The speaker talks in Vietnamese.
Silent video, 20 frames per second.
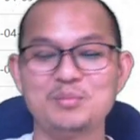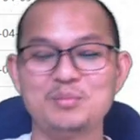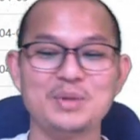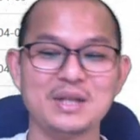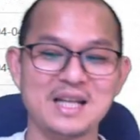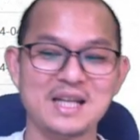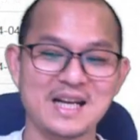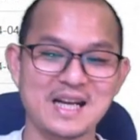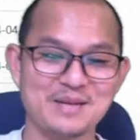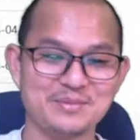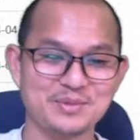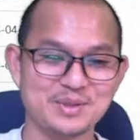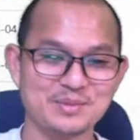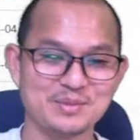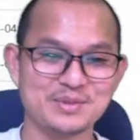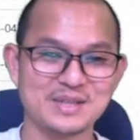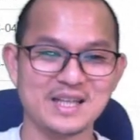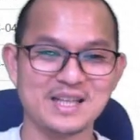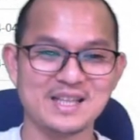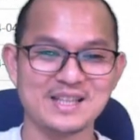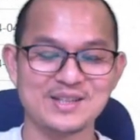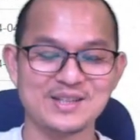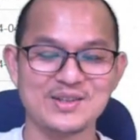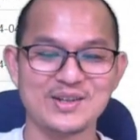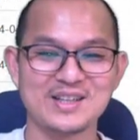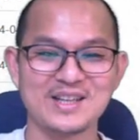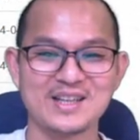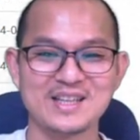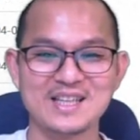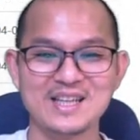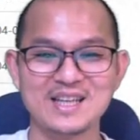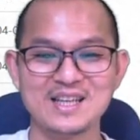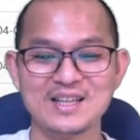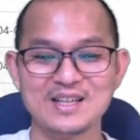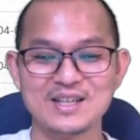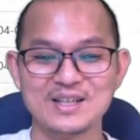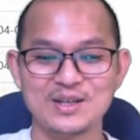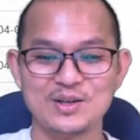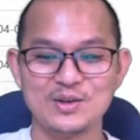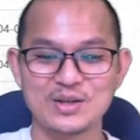mình lại không sạch tôi là nhé
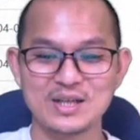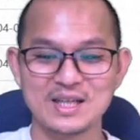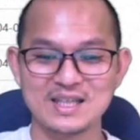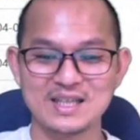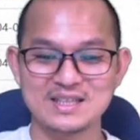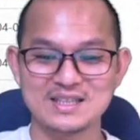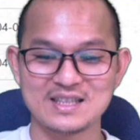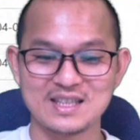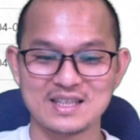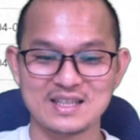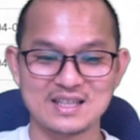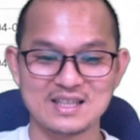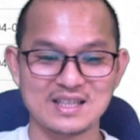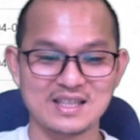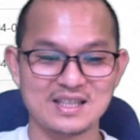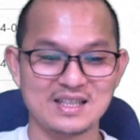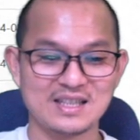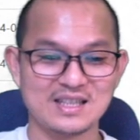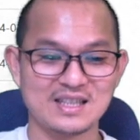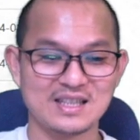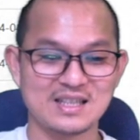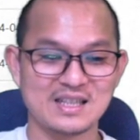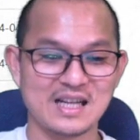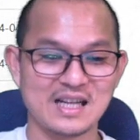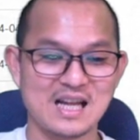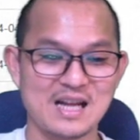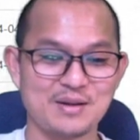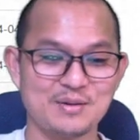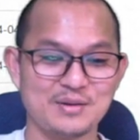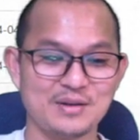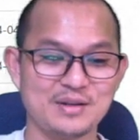ok chẳng cao